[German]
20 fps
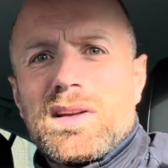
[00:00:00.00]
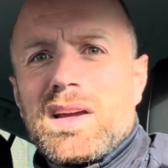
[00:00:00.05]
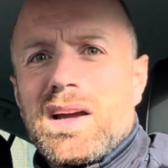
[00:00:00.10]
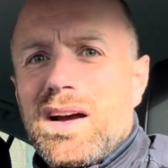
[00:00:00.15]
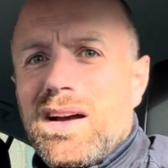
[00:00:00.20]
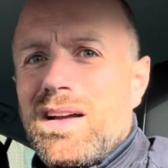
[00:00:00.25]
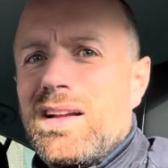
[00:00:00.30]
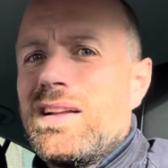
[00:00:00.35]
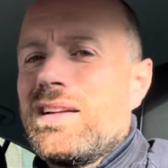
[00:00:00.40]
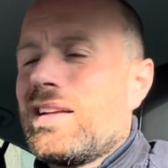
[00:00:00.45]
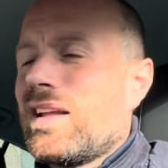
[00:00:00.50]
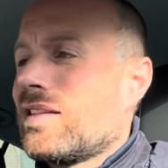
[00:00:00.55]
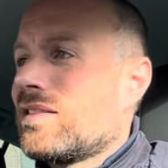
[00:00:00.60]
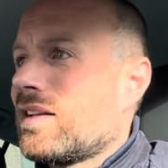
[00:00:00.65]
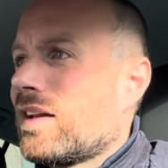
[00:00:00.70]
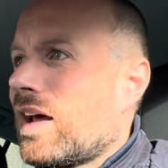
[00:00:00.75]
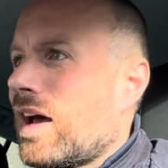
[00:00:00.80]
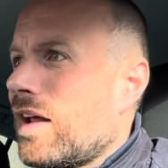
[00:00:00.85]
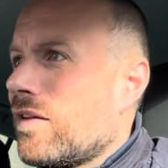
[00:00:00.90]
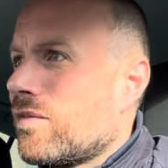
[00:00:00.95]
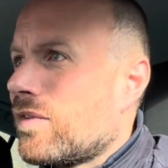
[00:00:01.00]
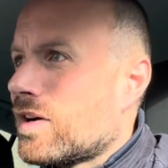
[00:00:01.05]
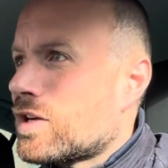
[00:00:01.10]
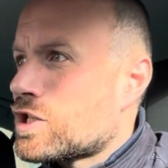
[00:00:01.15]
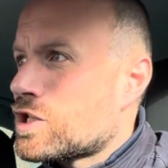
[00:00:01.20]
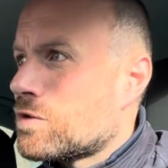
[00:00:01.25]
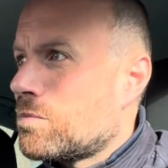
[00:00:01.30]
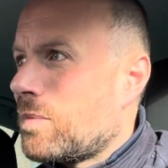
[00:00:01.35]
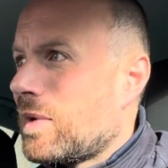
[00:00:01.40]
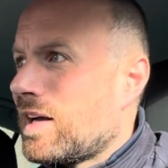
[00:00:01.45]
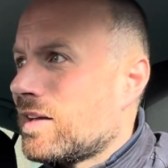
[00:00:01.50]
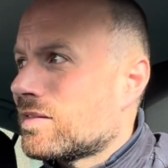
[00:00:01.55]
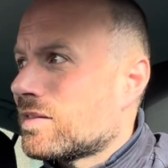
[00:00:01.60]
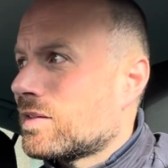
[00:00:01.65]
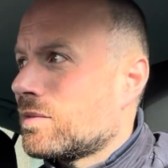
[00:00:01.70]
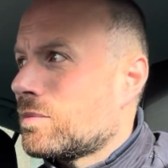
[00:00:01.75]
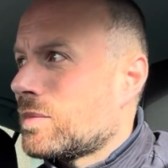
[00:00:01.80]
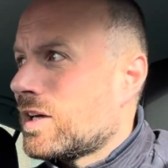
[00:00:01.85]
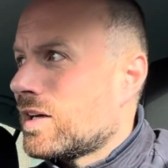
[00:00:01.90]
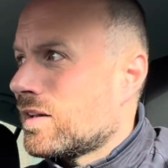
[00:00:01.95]
Ja, das hat einfach Spaß
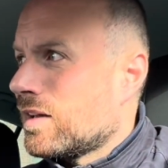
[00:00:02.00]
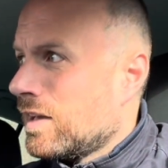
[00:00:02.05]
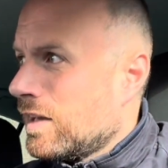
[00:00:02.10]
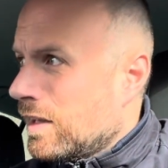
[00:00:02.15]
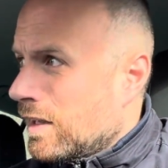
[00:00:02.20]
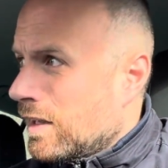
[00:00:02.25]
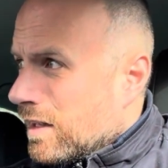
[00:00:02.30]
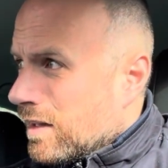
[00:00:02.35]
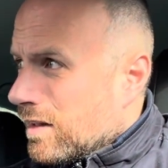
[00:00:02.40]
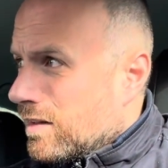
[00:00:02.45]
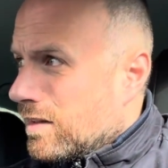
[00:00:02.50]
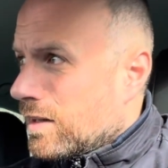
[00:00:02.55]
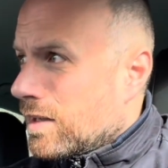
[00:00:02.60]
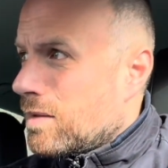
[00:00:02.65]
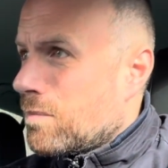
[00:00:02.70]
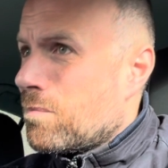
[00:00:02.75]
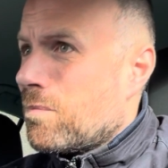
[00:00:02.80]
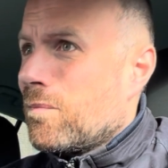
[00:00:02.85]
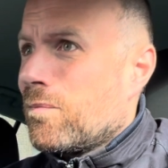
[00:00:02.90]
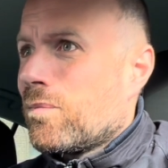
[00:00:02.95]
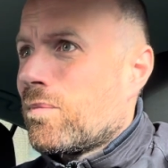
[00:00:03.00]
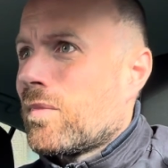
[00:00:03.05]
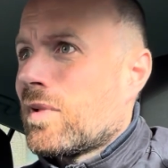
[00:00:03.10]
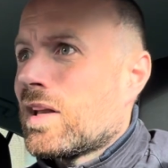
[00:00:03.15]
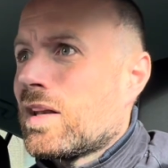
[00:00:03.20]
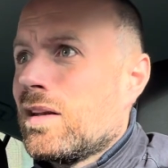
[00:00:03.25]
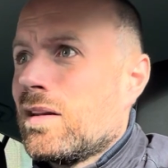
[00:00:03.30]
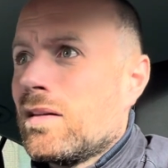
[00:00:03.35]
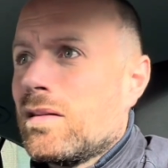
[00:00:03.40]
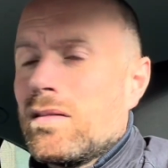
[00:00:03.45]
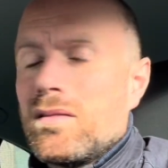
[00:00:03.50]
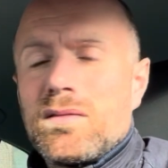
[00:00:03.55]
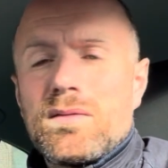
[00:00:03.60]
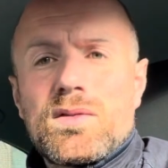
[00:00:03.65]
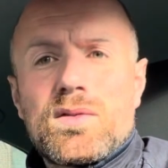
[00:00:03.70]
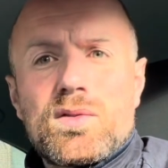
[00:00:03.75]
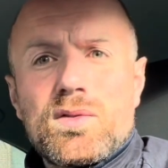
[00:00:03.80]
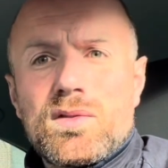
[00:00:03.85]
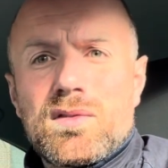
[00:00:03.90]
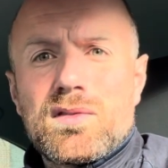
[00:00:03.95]
gemacht, dem Mann
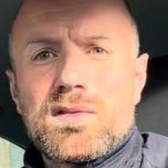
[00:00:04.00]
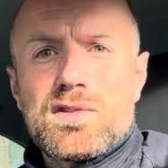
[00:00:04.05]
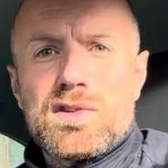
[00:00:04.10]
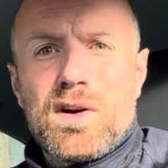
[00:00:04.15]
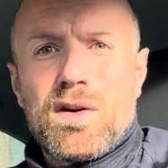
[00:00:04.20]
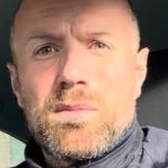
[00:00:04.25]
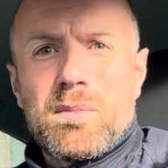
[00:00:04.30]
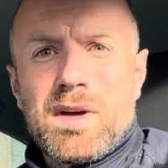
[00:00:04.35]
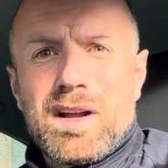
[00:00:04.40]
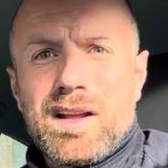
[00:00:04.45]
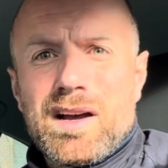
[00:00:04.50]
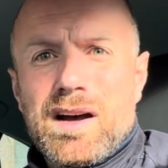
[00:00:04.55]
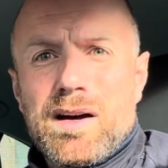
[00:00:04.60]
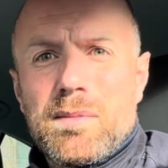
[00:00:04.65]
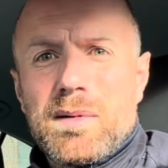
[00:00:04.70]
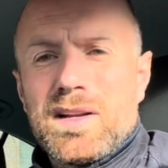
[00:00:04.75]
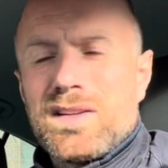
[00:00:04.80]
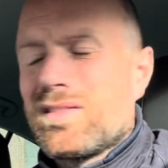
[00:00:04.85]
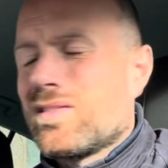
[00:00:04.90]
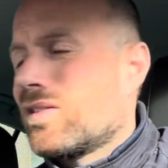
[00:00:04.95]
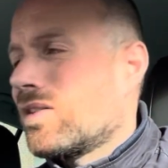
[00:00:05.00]
zuzuschauen bei der Arbeit.